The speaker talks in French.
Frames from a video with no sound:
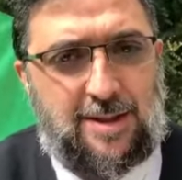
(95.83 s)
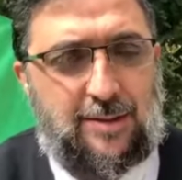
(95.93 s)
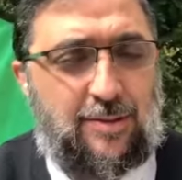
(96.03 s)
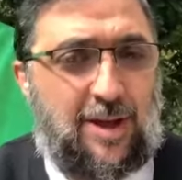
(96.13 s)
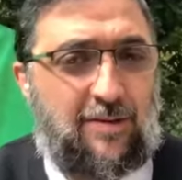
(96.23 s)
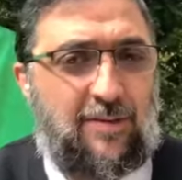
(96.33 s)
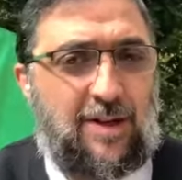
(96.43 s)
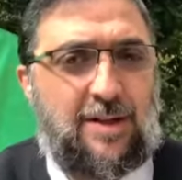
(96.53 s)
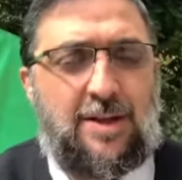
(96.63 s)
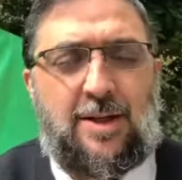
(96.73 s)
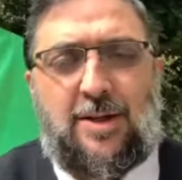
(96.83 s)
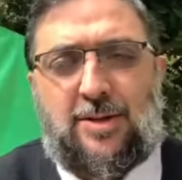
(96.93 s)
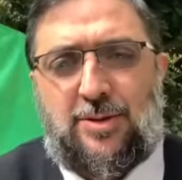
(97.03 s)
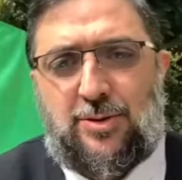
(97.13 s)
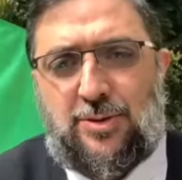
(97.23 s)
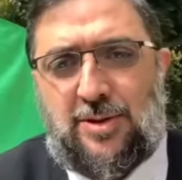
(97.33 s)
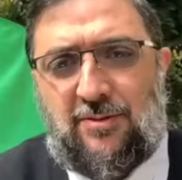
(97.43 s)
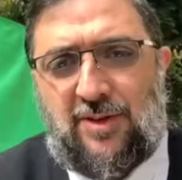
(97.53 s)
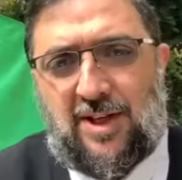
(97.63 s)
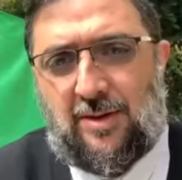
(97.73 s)
Donc la fin
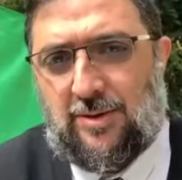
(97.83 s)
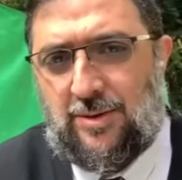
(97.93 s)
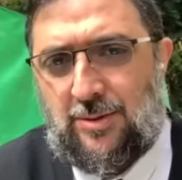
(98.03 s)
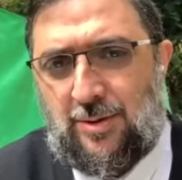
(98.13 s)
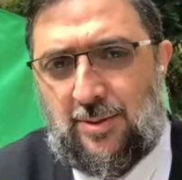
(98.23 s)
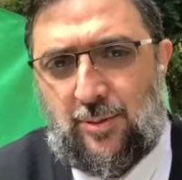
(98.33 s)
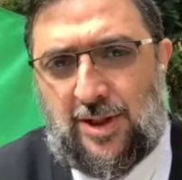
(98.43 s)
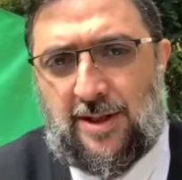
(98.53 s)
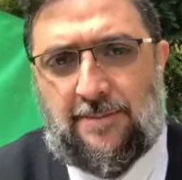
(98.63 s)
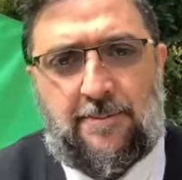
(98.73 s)
justifie à leurs yeux les moyens.